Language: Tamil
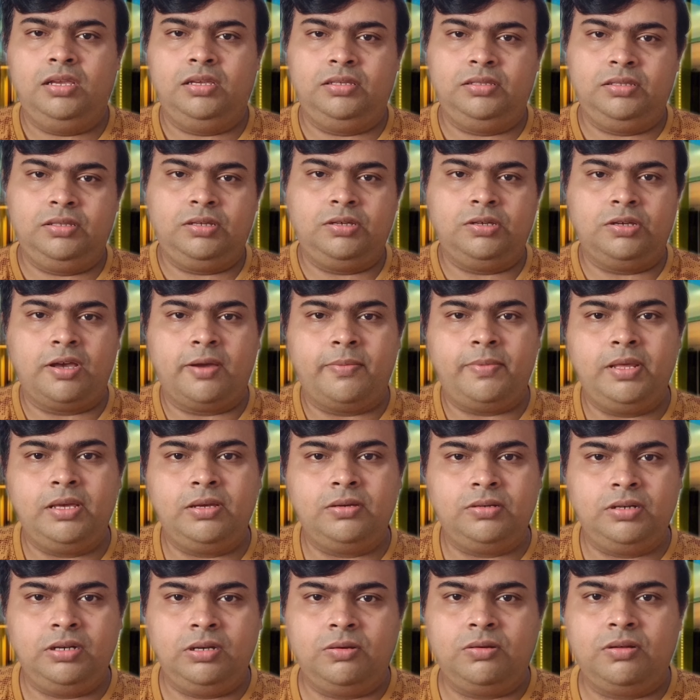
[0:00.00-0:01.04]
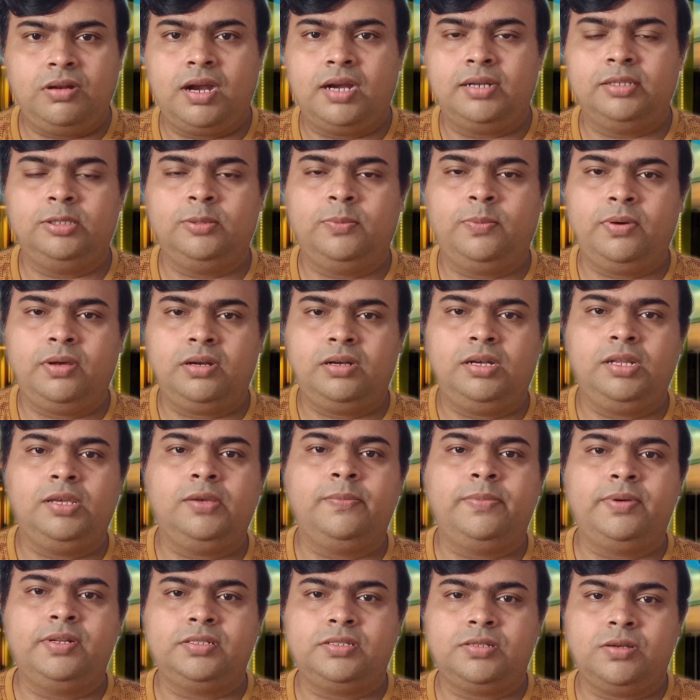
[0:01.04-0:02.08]
இதுக்கு அப்படியே இன்னொரு அடுத்த
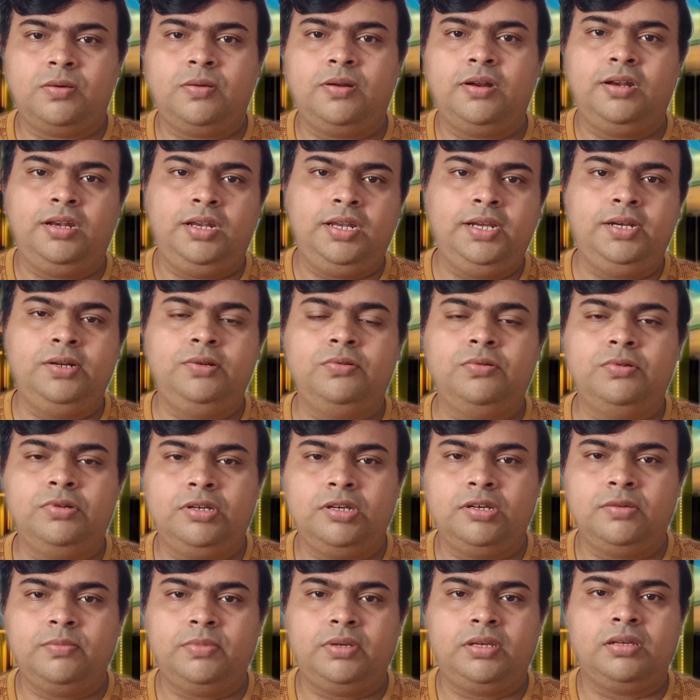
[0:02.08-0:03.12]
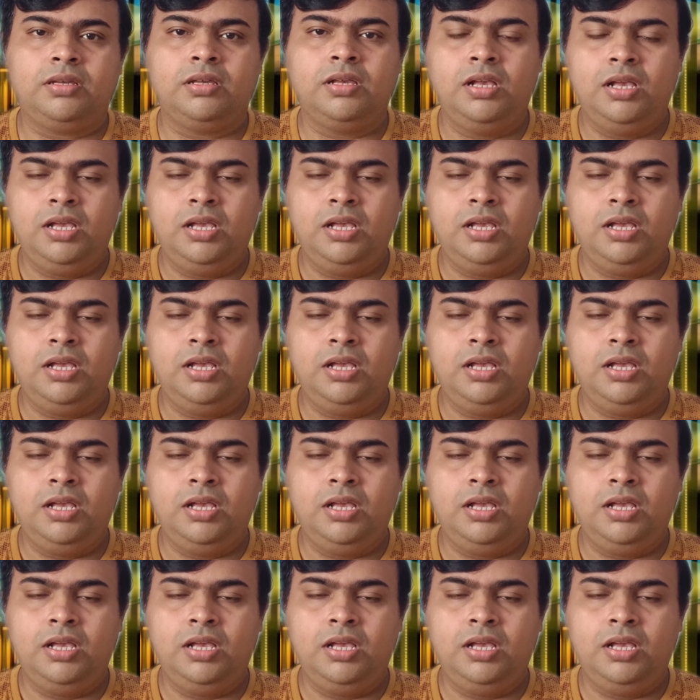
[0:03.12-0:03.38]
பார்ட்டிக்கு பெருசாக ஒரு லீடு கொடுக்காம